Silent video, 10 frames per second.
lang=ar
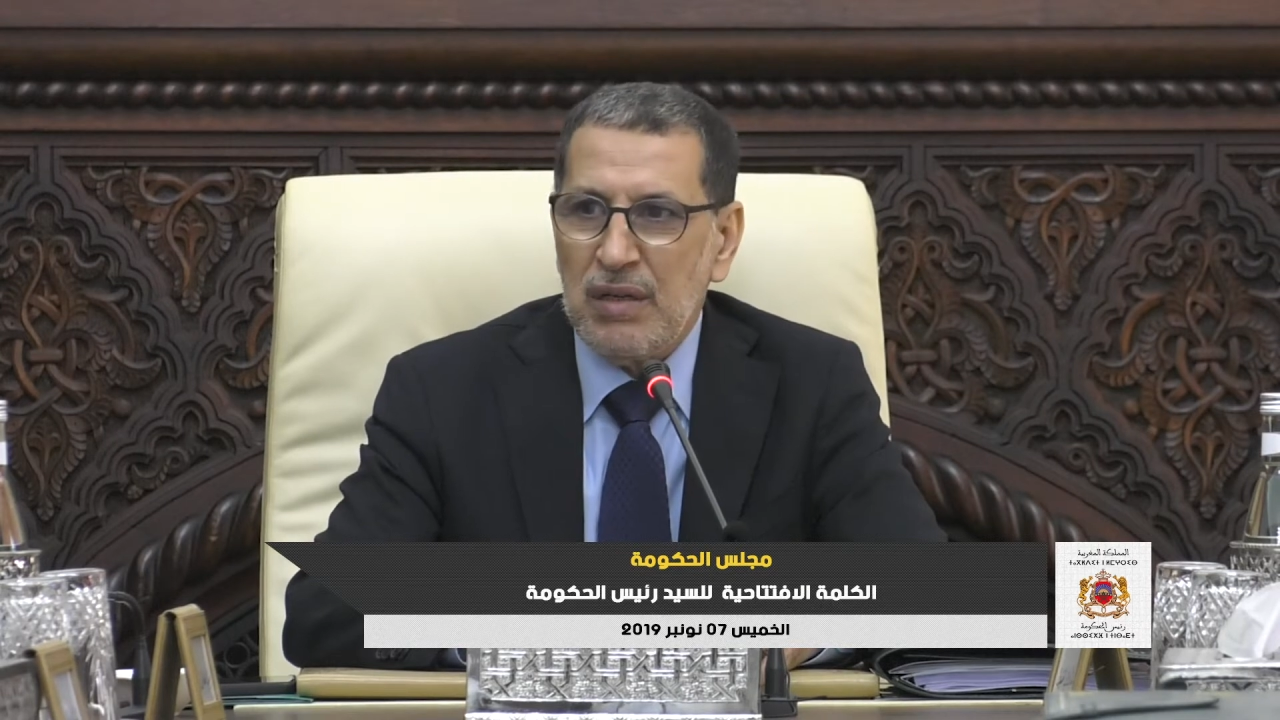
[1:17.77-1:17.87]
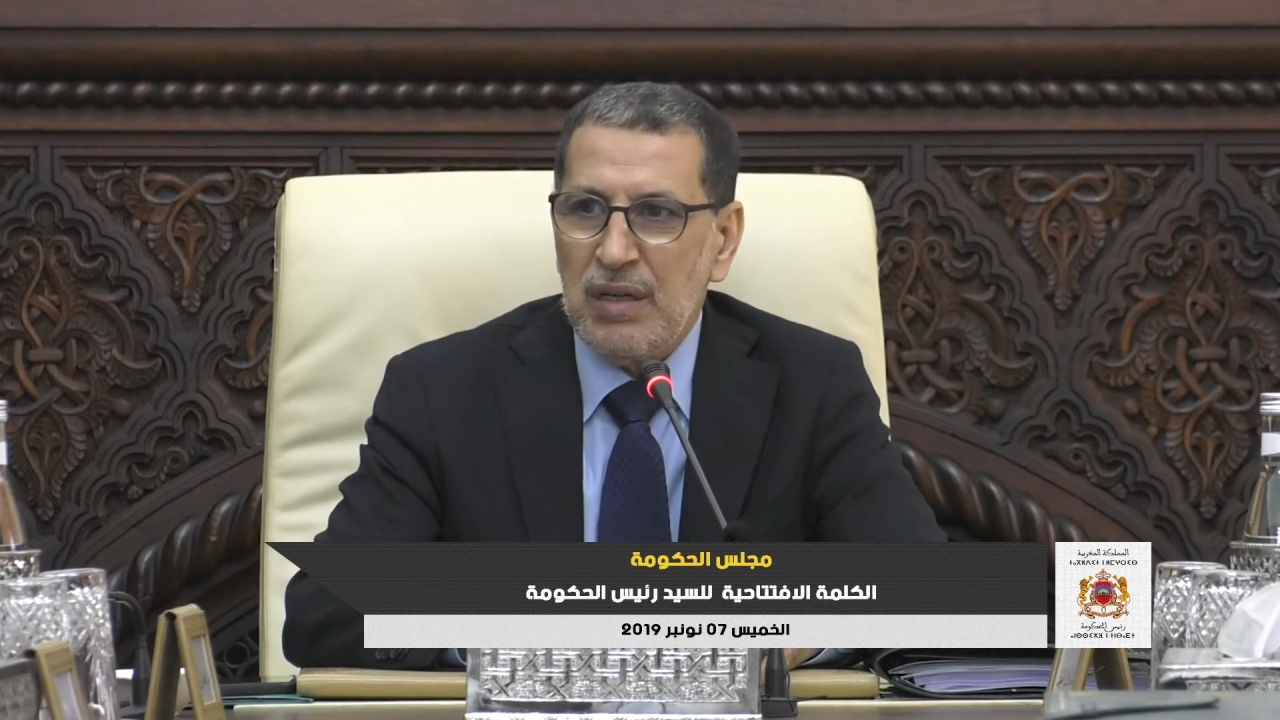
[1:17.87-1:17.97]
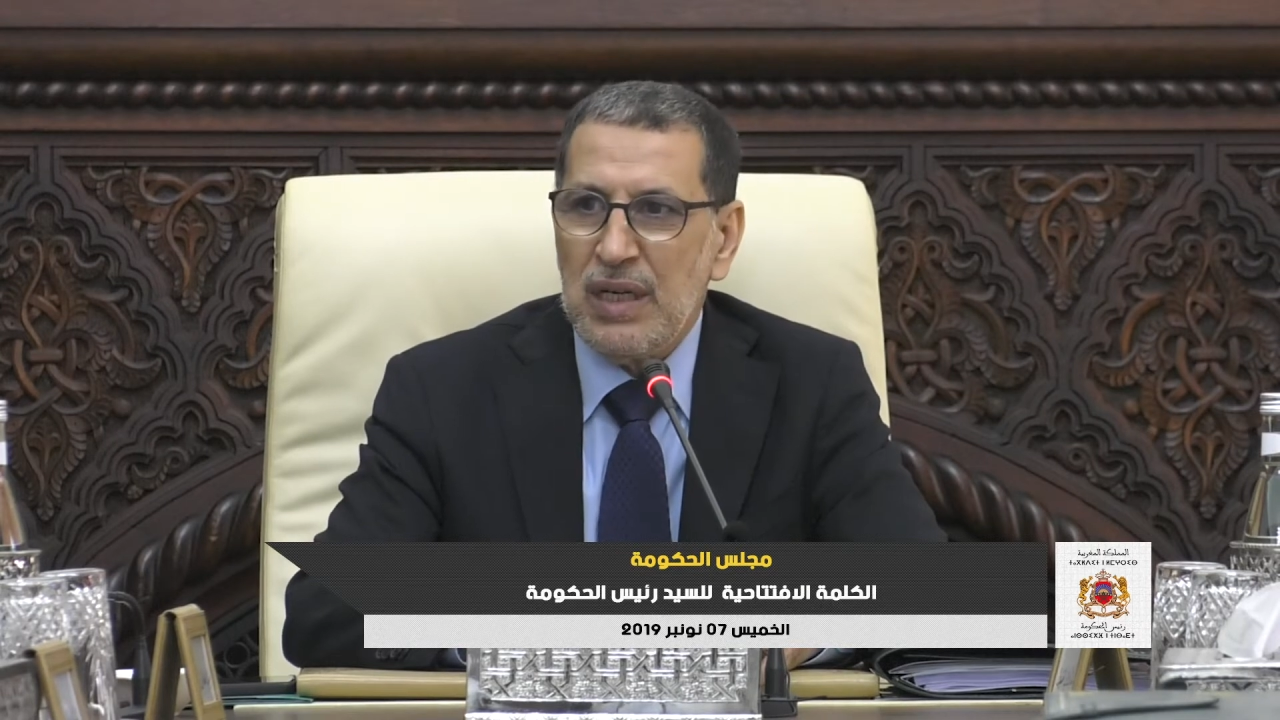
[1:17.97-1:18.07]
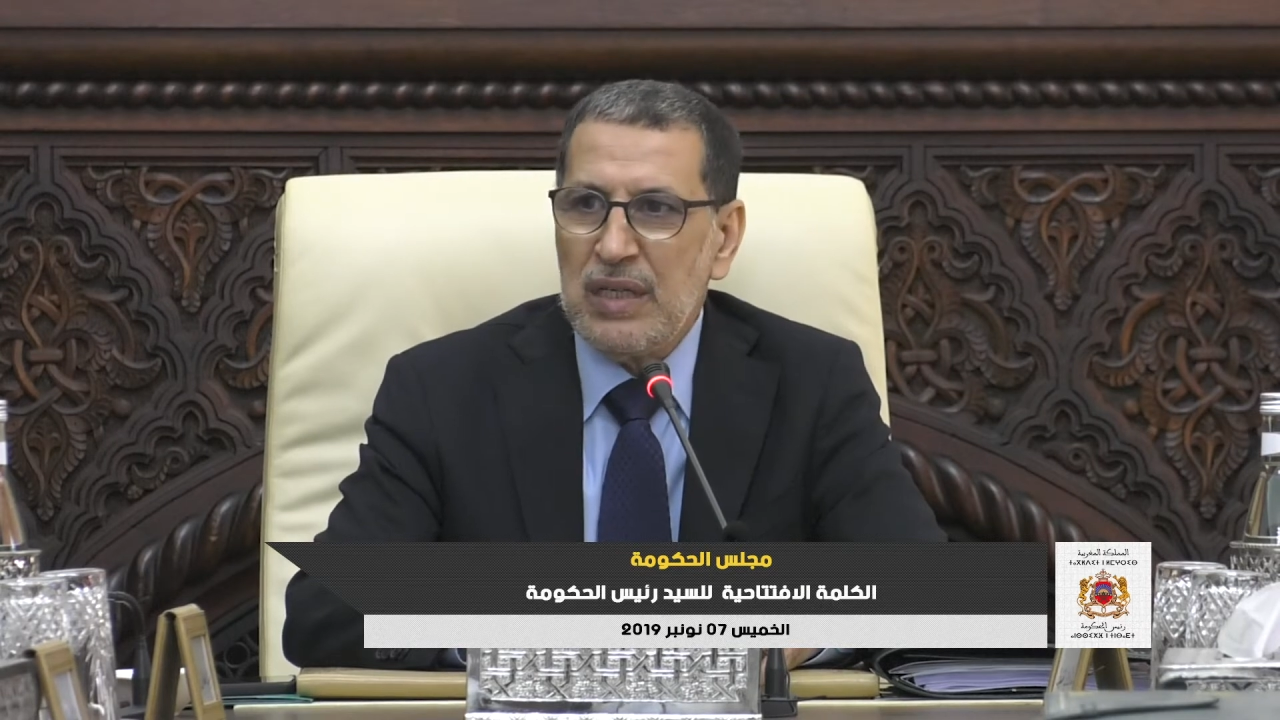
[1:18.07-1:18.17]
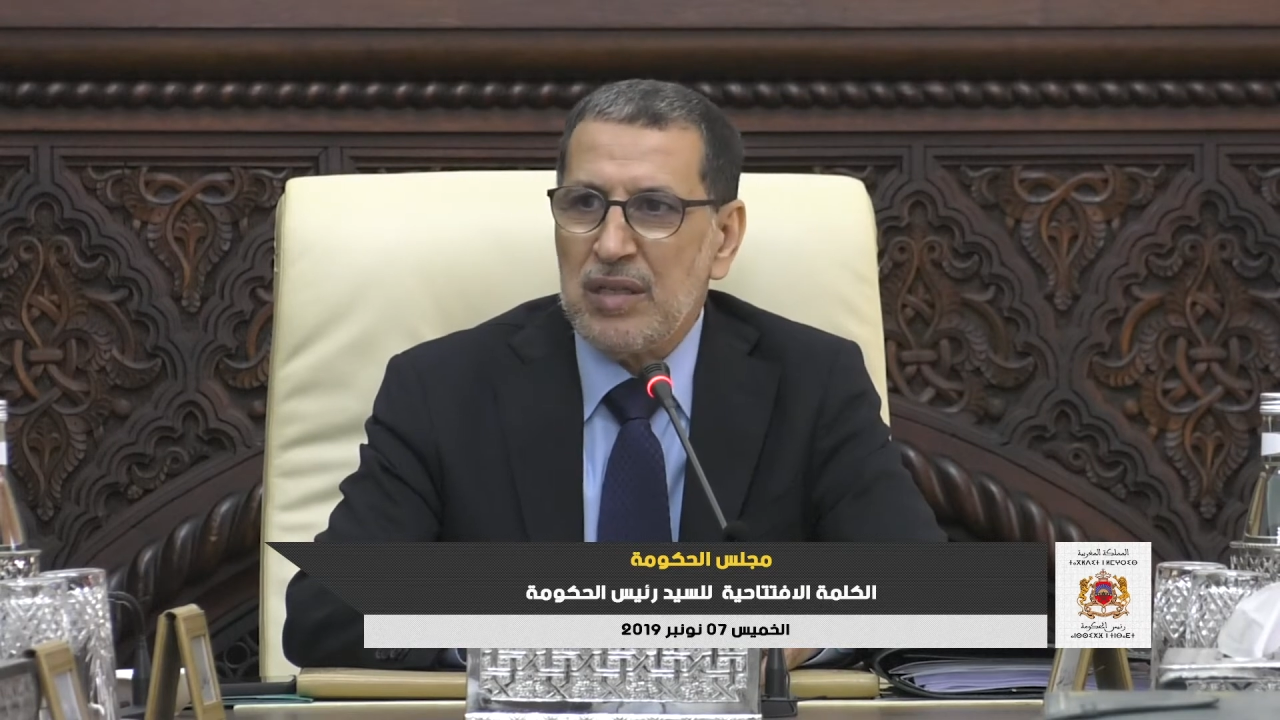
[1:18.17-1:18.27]

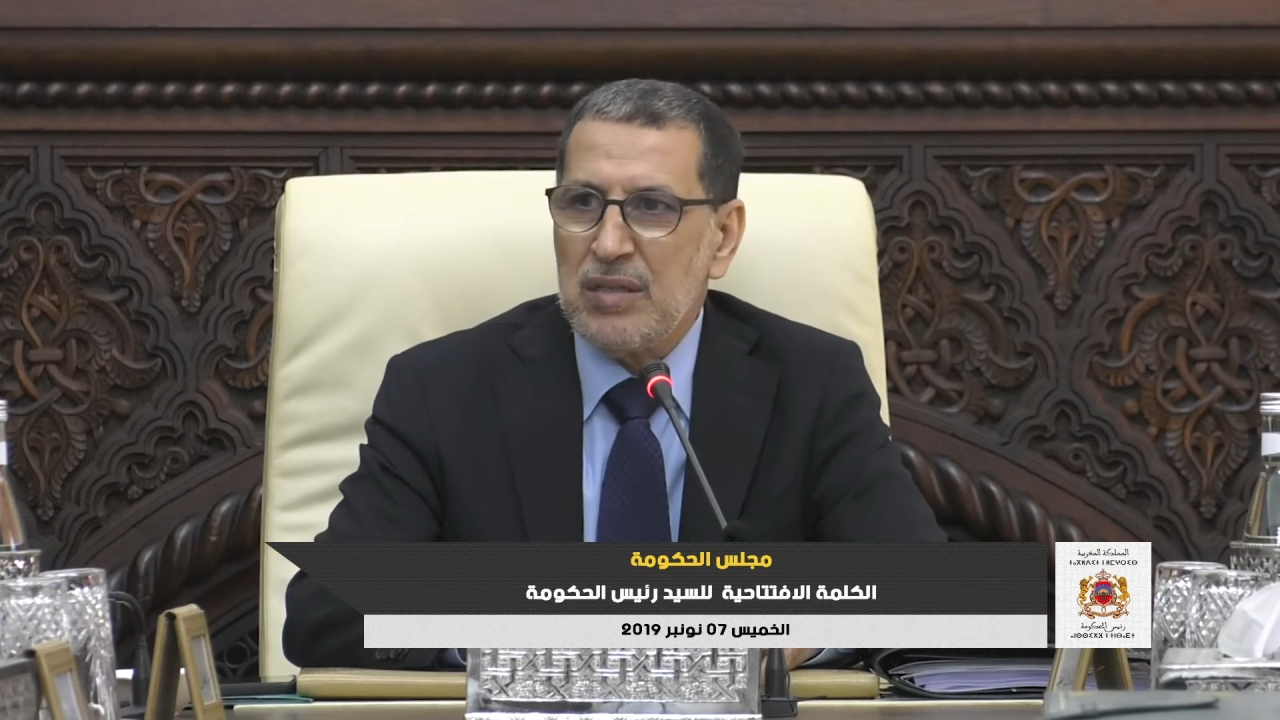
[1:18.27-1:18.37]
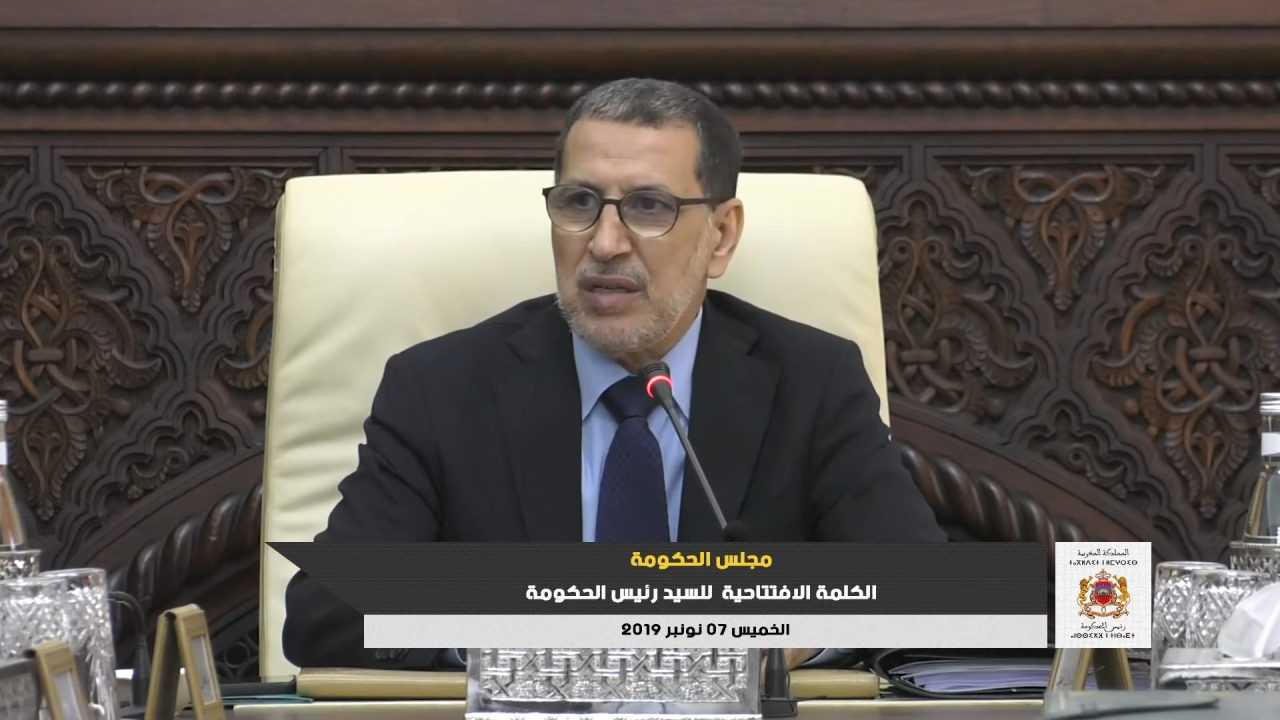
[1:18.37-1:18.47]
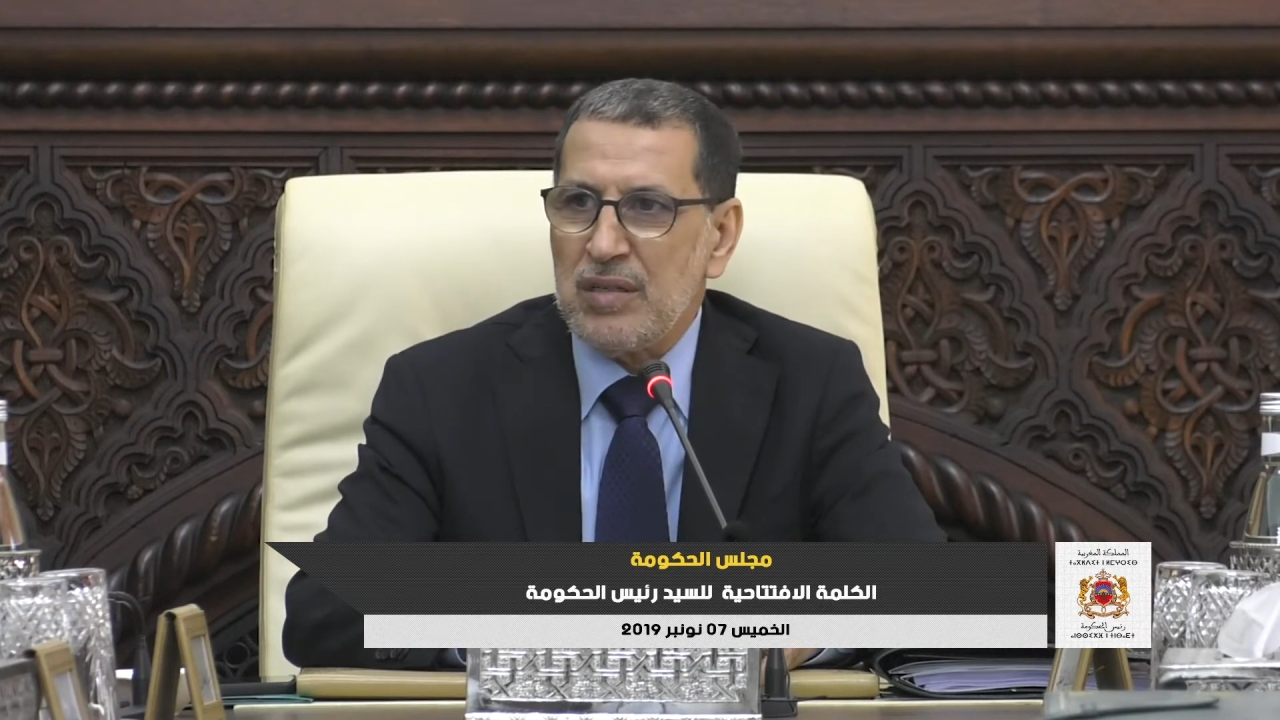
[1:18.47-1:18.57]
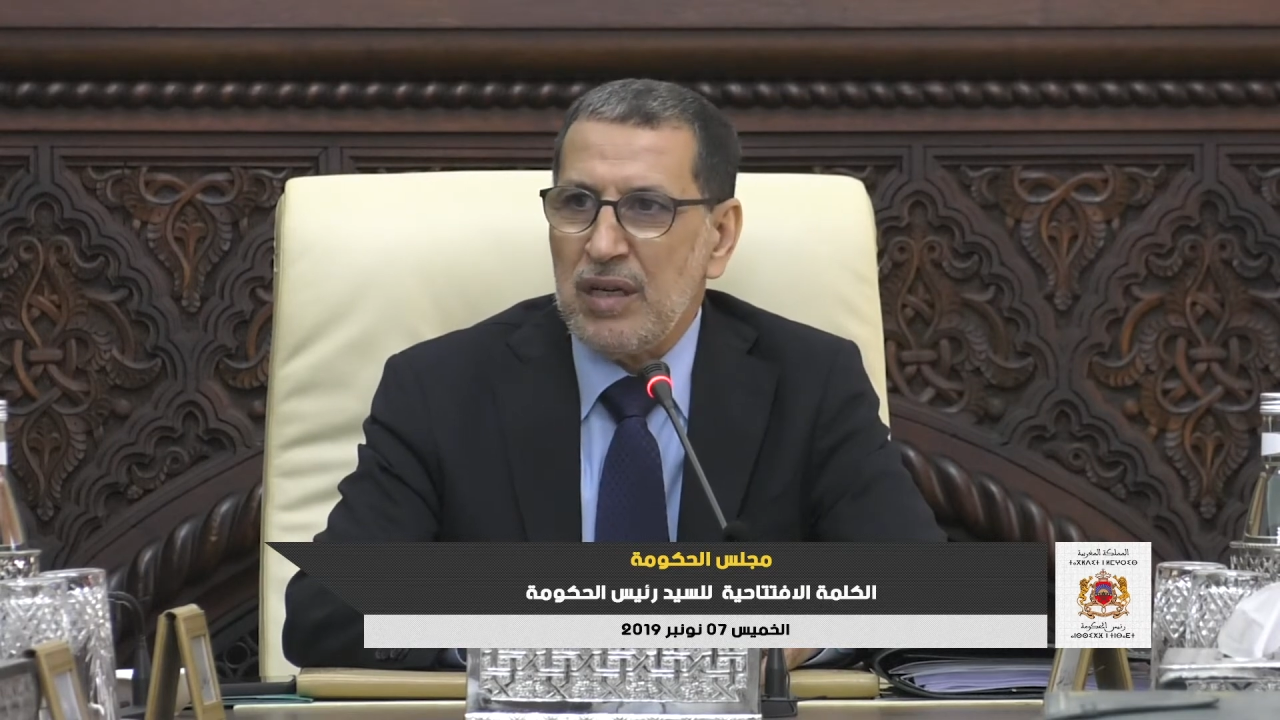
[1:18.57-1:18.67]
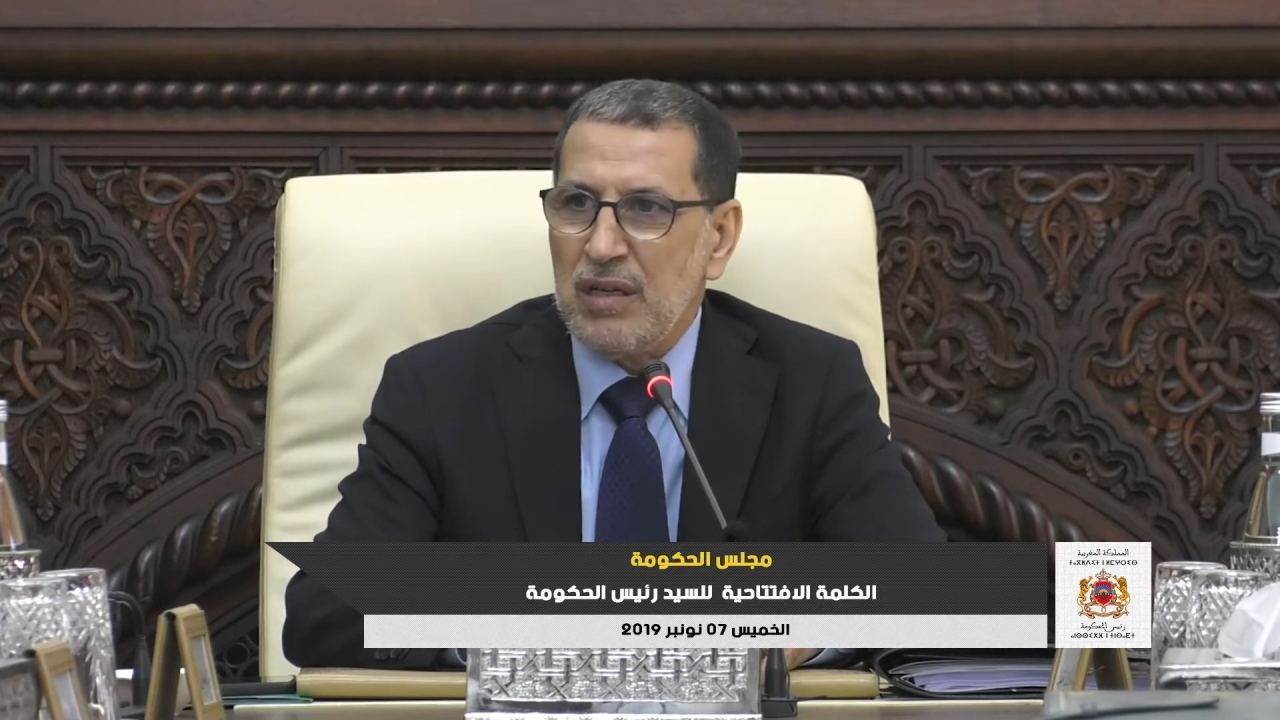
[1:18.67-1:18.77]
لا
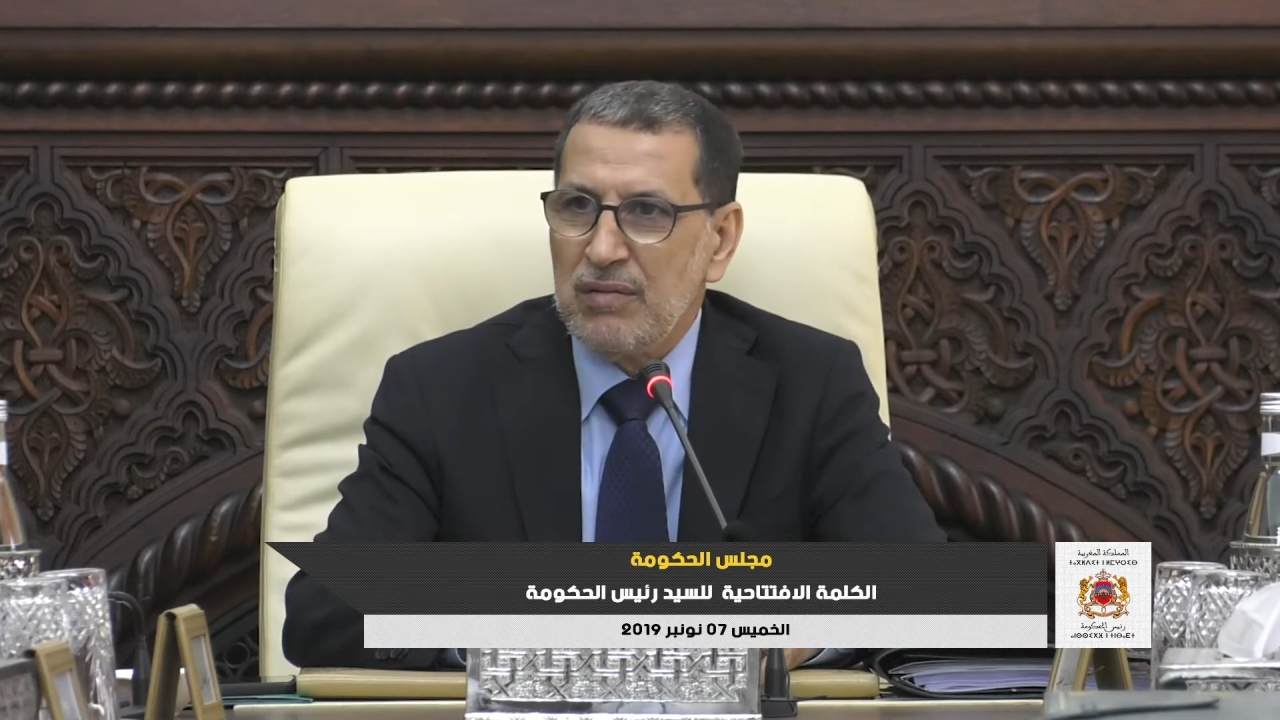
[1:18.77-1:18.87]
يتزعزع